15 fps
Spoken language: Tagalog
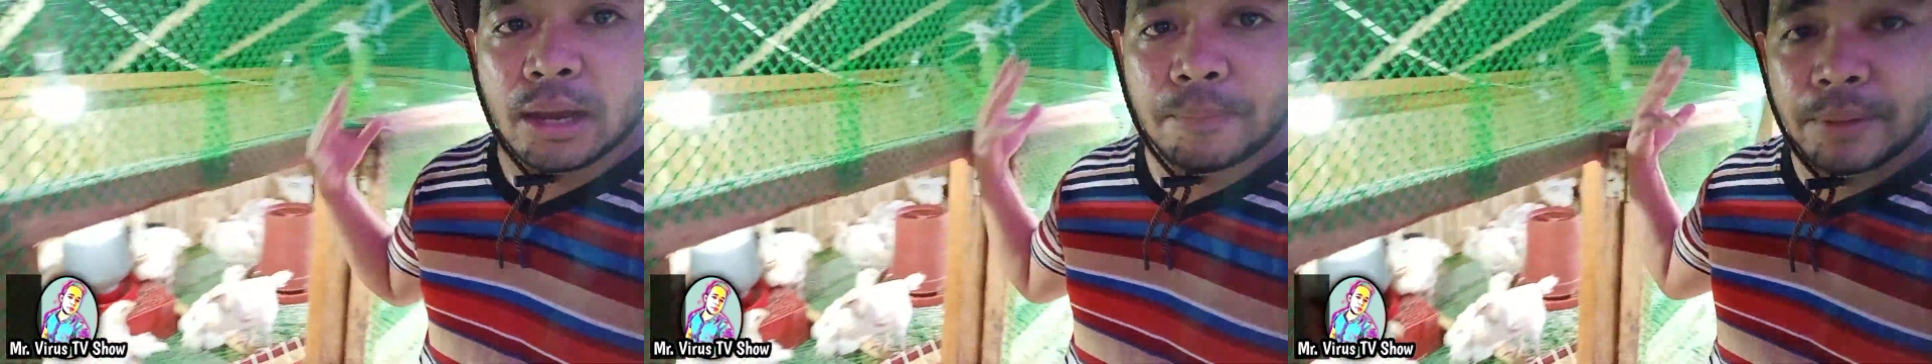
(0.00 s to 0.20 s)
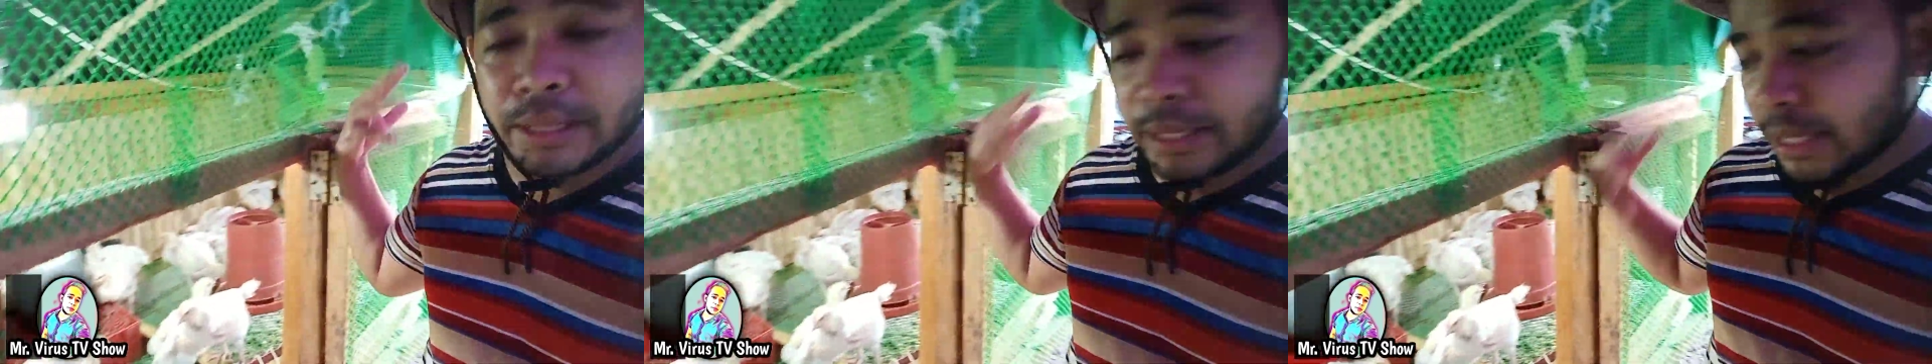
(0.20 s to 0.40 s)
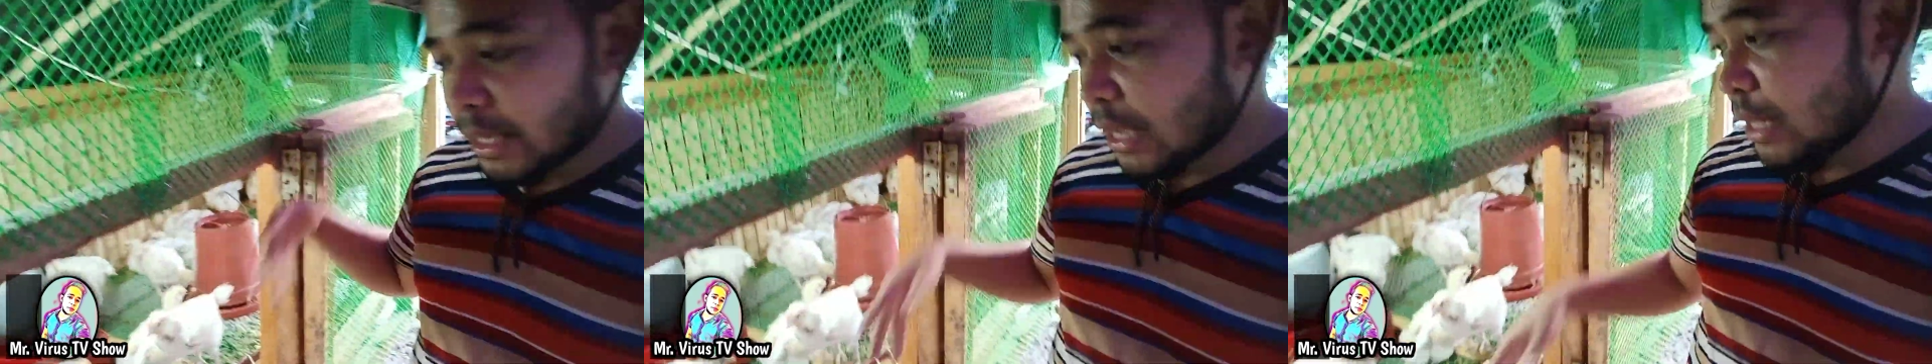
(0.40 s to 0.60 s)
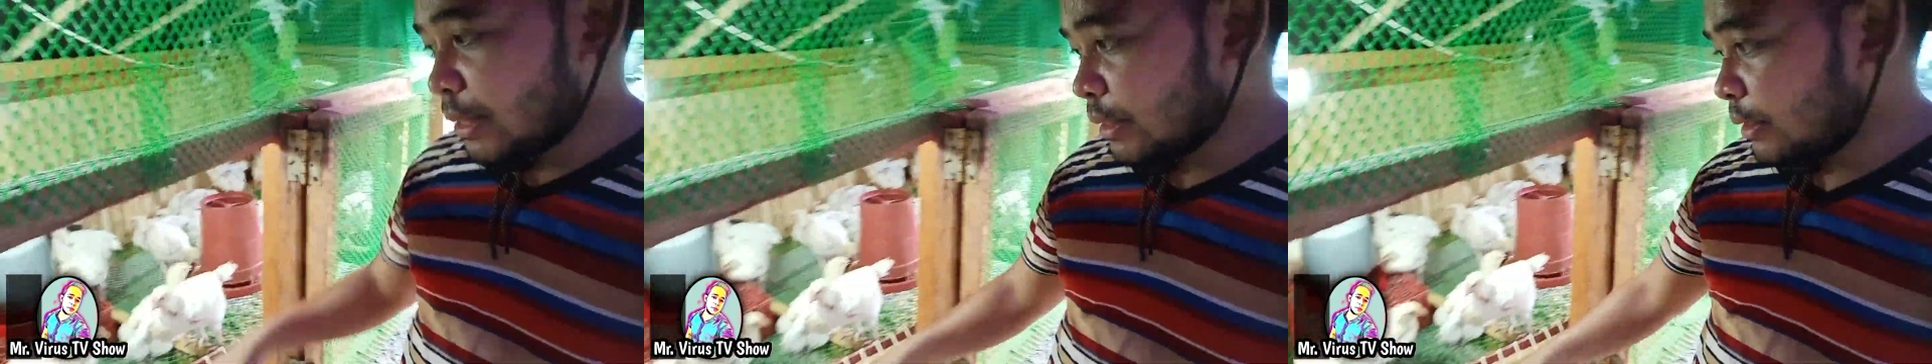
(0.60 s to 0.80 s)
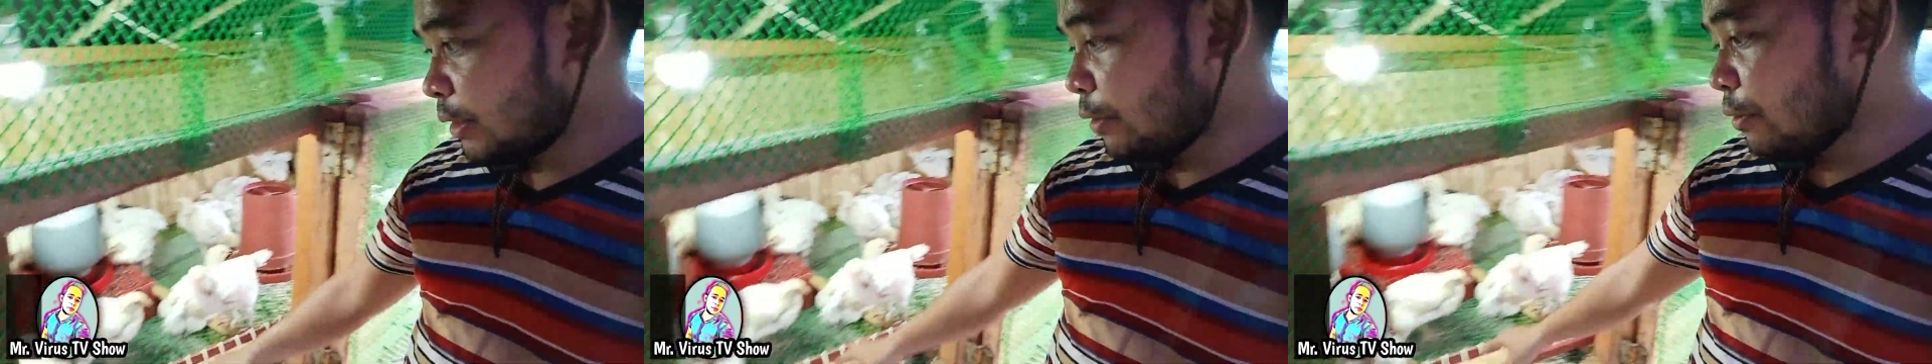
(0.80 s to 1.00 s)
kapaligiran
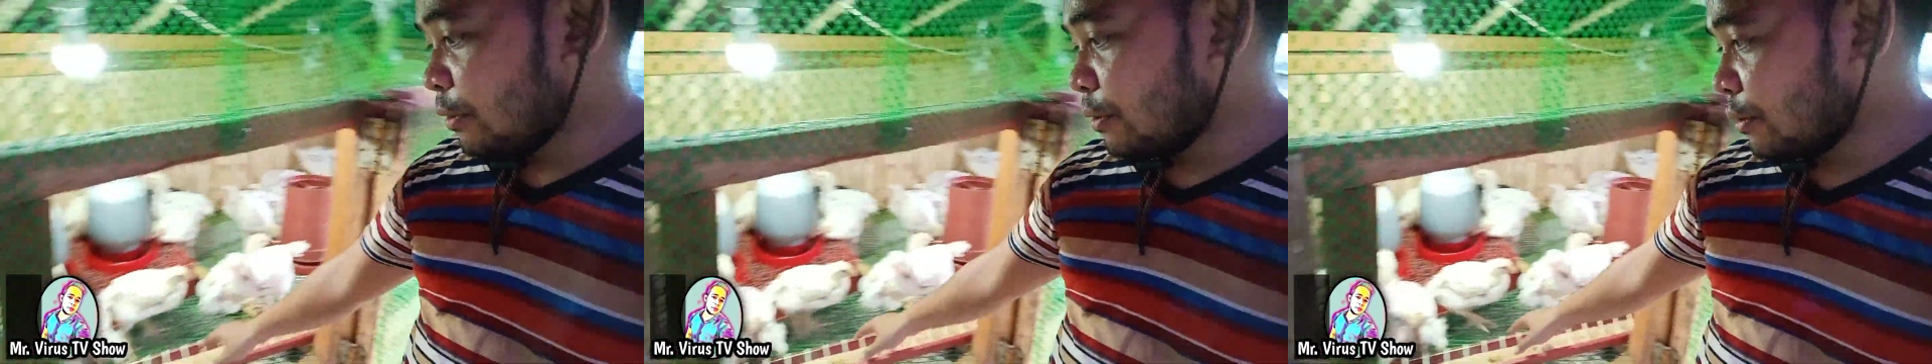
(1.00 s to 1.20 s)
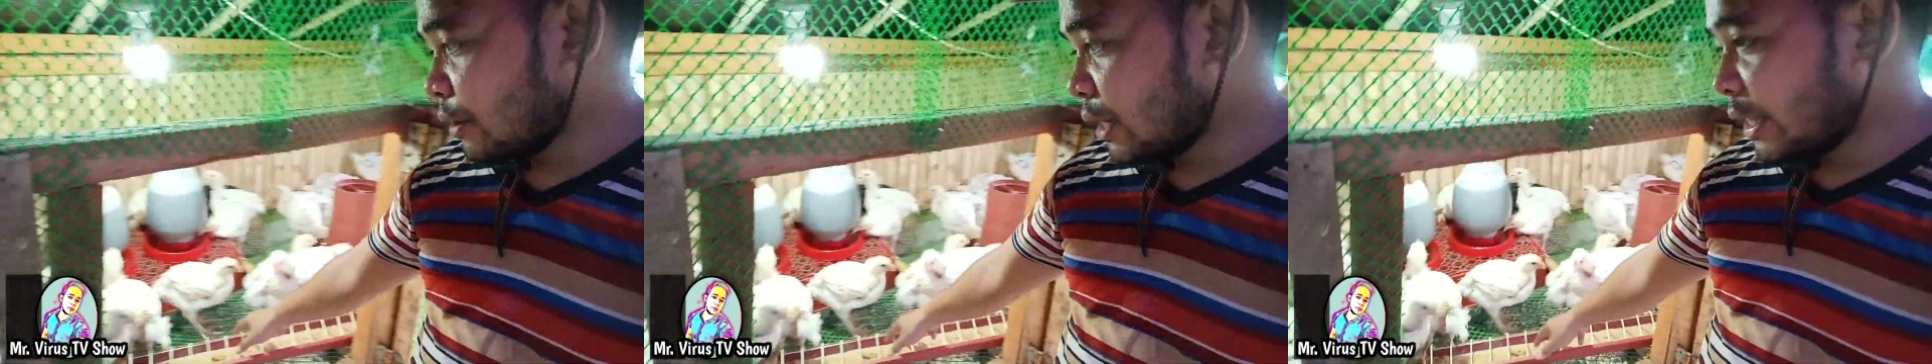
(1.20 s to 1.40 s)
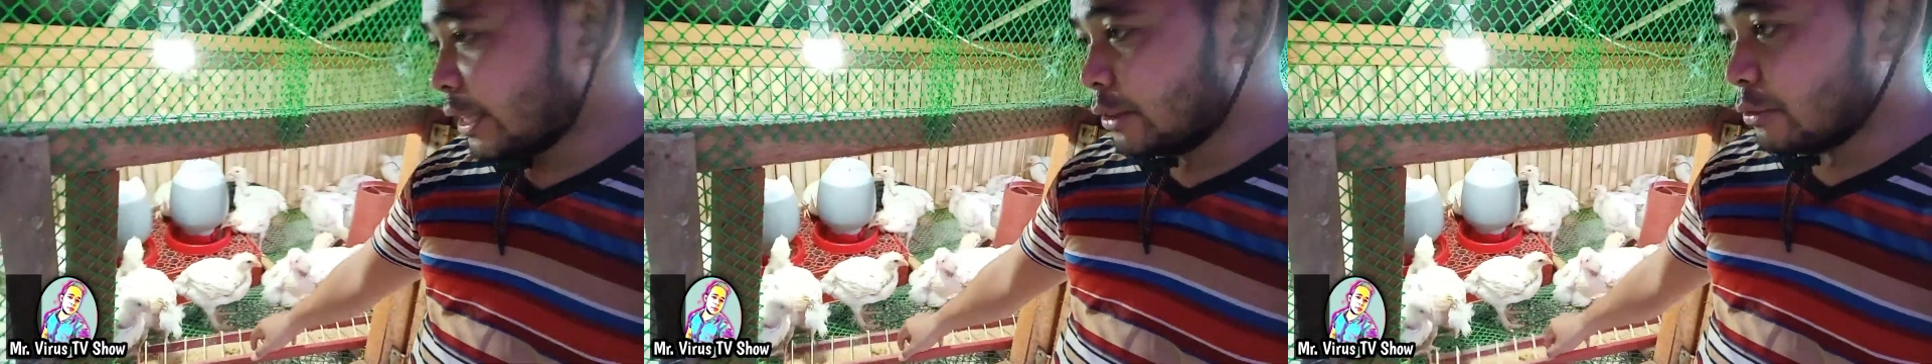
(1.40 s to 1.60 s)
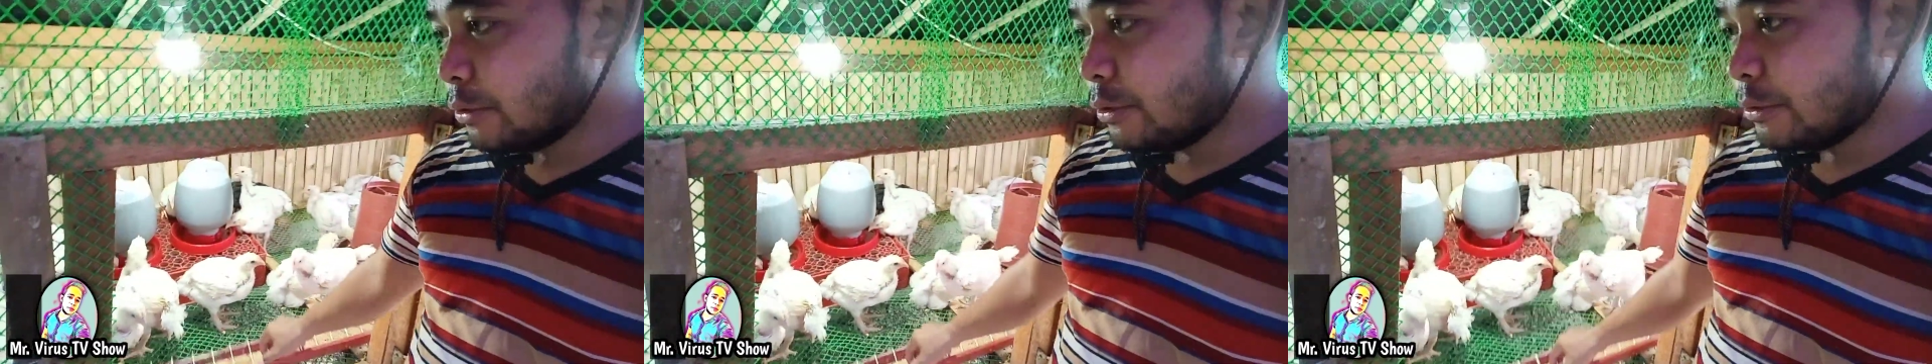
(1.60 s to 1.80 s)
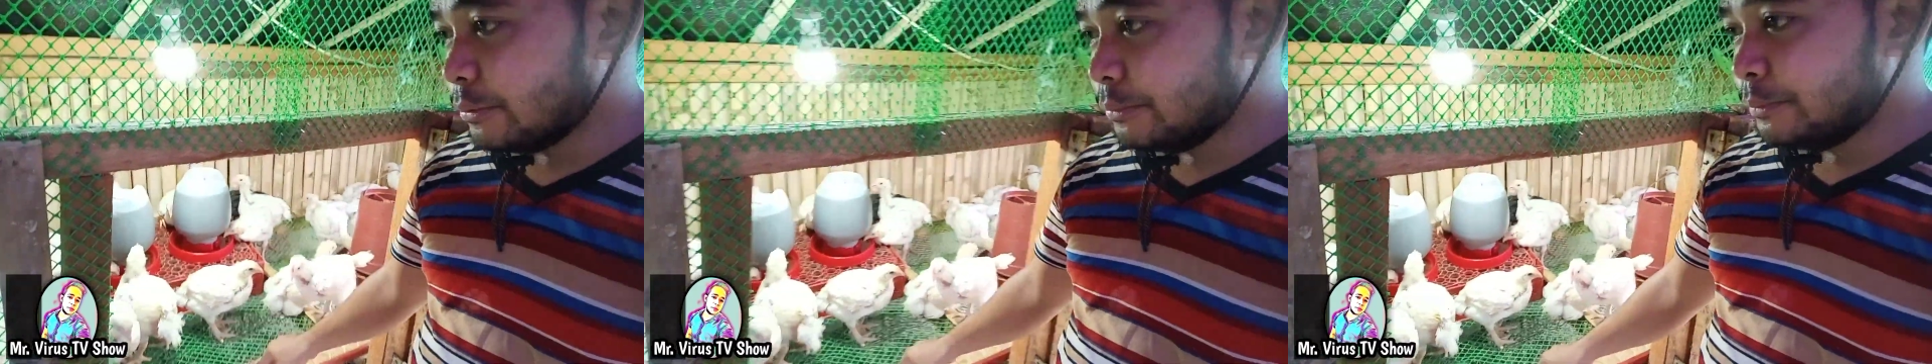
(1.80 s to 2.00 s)
yung
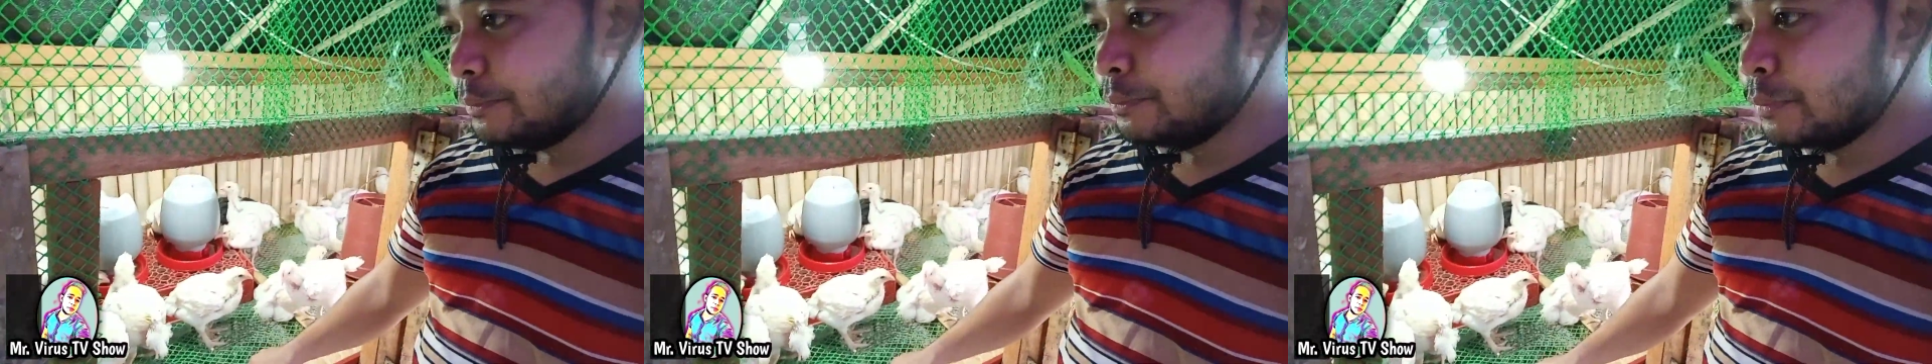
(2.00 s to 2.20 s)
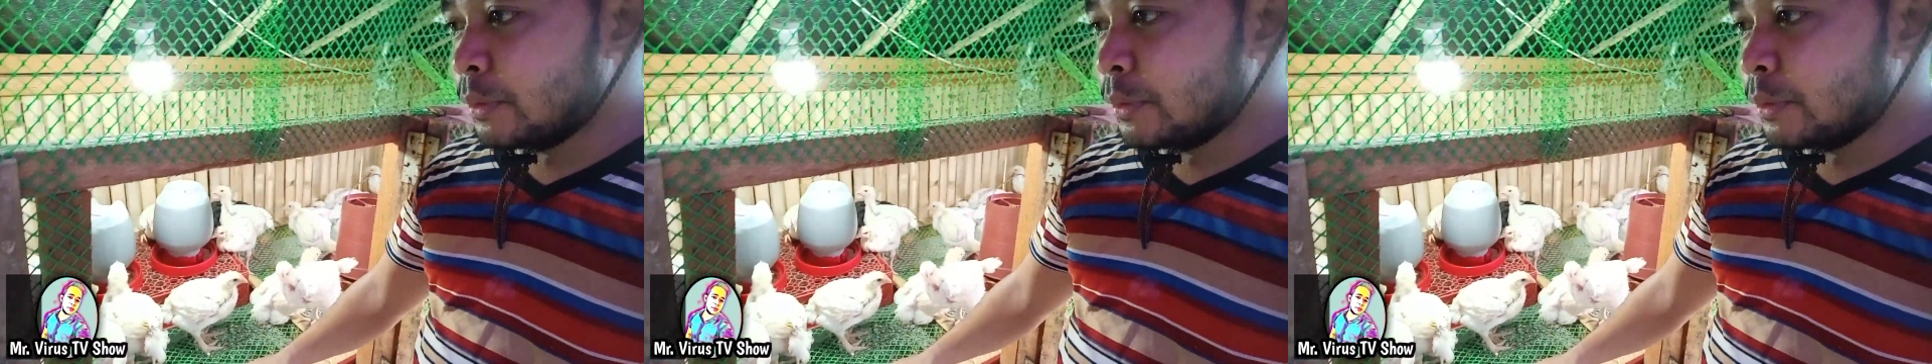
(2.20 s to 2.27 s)
ganitong